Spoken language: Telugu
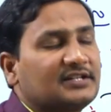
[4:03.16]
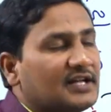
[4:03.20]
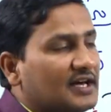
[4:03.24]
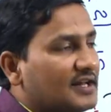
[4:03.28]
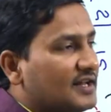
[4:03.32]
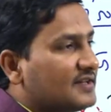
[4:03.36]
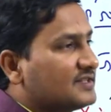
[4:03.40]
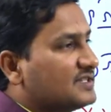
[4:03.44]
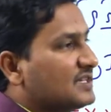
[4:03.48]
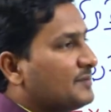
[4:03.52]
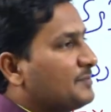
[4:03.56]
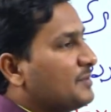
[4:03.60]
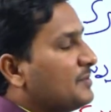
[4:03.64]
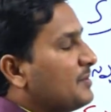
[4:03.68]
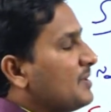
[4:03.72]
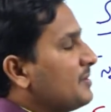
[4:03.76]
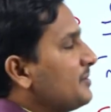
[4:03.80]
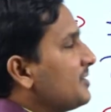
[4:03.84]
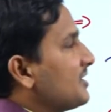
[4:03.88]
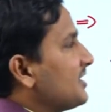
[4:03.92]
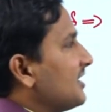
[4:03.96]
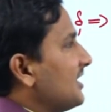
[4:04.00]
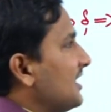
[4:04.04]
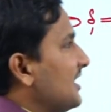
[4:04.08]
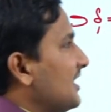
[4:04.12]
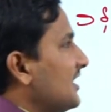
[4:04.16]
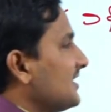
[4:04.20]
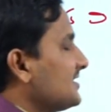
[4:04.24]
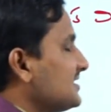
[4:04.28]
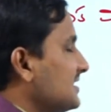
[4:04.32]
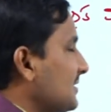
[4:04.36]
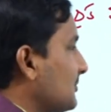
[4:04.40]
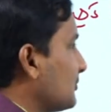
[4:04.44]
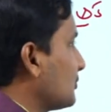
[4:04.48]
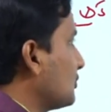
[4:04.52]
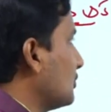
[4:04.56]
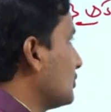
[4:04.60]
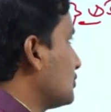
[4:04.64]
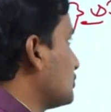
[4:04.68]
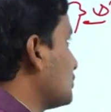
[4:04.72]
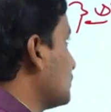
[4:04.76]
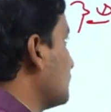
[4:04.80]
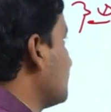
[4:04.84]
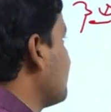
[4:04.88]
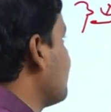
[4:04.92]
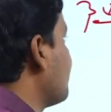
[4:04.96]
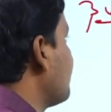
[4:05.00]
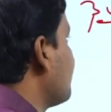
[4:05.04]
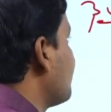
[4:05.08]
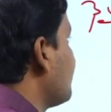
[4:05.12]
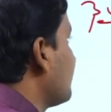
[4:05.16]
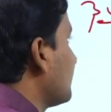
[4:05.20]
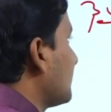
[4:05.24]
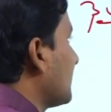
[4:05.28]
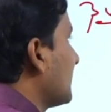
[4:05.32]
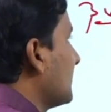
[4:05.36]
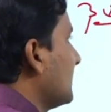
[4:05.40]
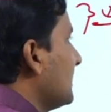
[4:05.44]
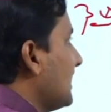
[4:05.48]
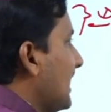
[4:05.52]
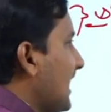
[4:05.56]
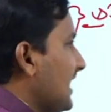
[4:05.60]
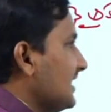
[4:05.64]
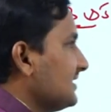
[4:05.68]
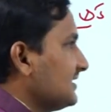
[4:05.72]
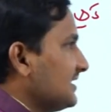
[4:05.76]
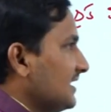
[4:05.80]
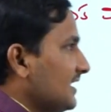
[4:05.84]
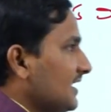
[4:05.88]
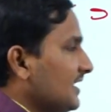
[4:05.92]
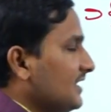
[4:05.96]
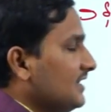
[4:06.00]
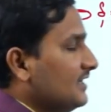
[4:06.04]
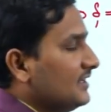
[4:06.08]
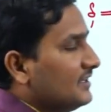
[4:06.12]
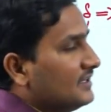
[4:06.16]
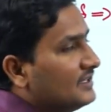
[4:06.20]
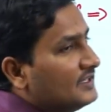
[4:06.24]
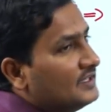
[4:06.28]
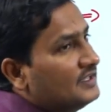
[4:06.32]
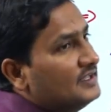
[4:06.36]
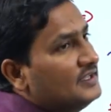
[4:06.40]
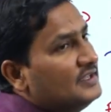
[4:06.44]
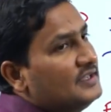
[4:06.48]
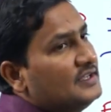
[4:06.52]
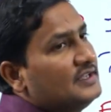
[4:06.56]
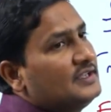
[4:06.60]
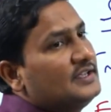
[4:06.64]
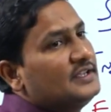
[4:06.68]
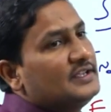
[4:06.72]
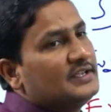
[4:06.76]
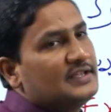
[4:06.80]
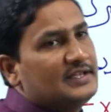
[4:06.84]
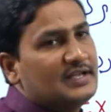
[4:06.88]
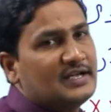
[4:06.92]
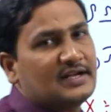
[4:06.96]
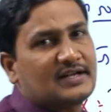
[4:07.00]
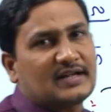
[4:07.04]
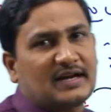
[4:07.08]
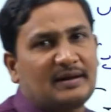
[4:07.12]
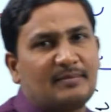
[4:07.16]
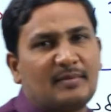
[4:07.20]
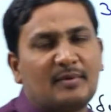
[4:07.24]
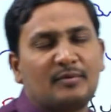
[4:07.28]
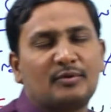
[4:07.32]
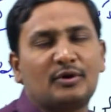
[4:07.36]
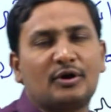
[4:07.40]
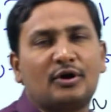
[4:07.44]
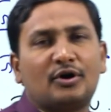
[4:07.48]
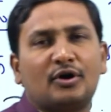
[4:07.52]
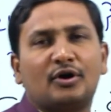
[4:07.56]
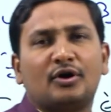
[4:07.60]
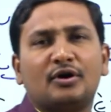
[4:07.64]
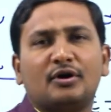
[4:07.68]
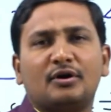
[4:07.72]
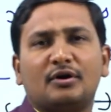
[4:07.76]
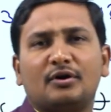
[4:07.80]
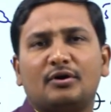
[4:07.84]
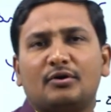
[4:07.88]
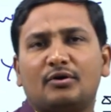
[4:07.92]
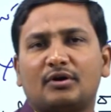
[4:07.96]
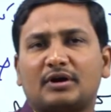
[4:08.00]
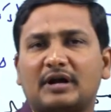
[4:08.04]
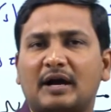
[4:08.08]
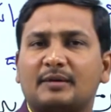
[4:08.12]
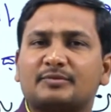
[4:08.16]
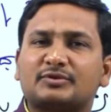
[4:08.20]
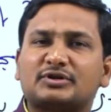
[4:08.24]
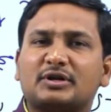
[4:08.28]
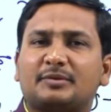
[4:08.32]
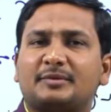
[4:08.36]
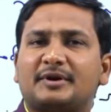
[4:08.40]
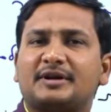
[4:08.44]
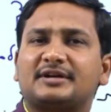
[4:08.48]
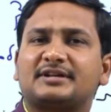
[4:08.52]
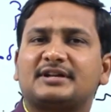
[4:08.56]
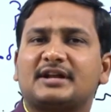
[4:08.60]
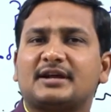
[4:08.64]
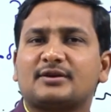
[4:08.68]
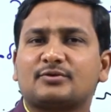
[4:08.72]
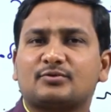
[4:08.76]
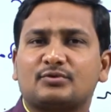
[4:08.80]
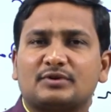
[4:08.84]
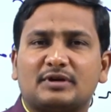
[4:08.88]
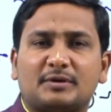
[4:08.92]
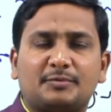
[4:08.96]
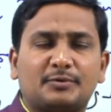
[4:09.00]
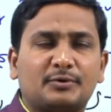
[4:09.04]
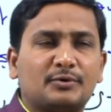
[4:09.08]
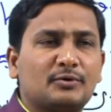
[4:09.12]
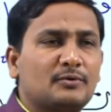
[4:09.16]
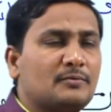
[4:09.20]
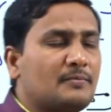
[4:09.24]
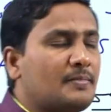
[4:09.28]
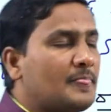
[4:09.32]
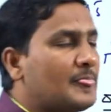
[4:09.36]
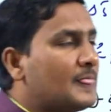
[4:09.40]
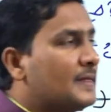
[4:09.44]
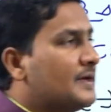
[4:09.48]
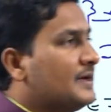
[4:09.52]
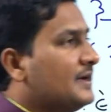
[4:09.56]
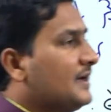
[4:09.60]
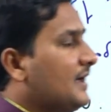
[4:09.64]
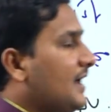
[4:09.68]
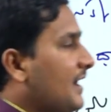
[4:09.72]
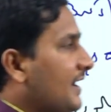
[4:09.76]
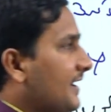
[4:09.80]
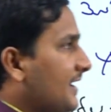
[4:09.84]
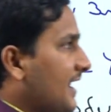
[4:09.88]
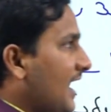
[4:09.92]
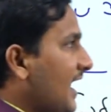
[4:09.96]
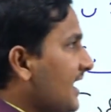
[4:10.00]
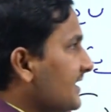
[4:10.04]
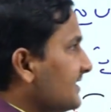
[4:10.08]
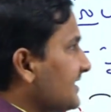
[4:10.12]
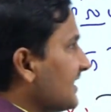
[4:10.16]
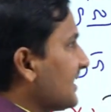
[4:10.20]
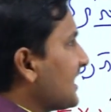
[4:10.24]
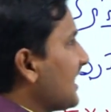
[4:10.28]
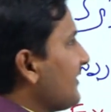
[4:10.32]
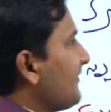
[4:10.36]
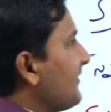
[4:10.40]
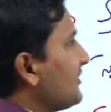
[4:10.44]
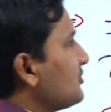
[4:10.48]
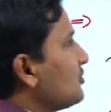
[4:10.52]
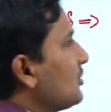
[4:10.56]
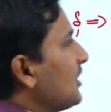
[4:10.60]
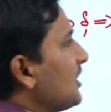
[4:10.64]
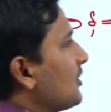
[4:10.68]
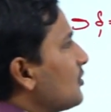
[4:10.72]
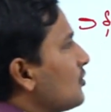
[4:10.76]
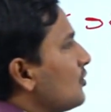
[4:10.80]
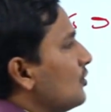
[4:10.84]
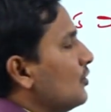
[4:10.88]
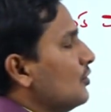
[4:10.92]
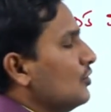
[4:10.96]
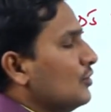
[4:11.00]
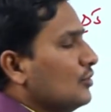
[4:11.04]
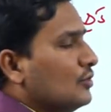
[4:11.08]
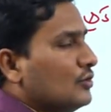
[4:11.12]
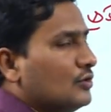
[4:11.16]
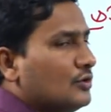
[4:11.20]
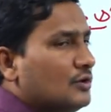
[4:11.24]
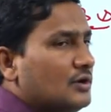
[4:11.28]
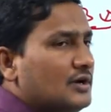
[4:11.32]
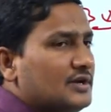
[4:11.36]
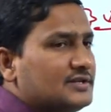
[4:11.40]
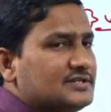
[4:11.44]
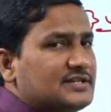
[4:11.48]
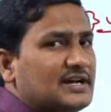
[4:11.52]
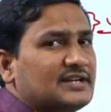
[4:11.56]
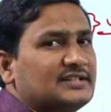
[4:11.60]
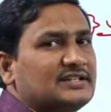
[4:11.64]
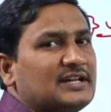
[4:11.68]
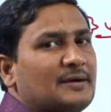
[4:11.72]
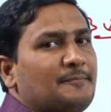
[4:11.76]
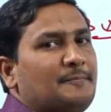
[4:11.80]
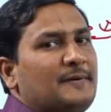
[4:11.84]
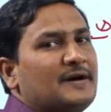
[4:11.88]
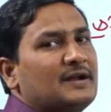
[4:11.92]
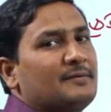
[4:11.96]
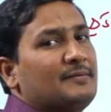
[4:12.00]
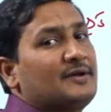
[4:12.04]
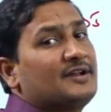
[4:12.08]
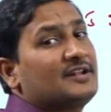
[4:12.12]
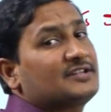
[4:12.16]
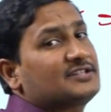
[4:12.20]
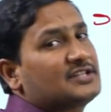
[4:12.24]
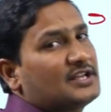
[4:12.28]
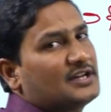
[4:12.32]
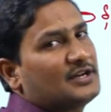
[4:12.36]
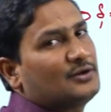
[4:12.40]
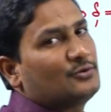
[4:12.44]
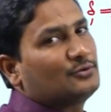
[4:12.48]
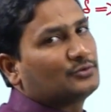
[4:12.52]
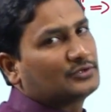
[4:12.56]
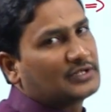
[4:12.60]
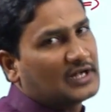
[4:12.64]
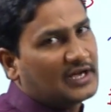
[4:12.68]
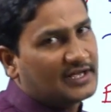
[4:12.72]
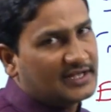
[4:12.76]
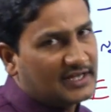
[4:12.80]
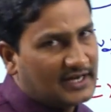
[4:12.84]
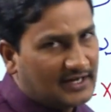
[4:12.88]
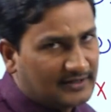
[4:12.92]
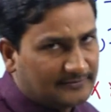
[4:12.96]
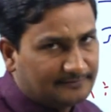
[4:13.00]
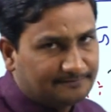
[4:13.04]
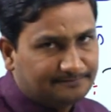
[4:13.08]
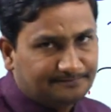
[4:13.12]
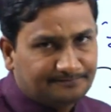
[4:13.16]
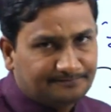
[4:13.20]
అంటారని చెప్పి మనం ఇక్కడ చెప్పుకోవచ్చు అయితే ఈ క్రమంలో ఒక అంశం ఏంటి అనుకున్నప్పుడు నైతిక విధులకు చట్టపరమైన చర్యలు ఉంటాయా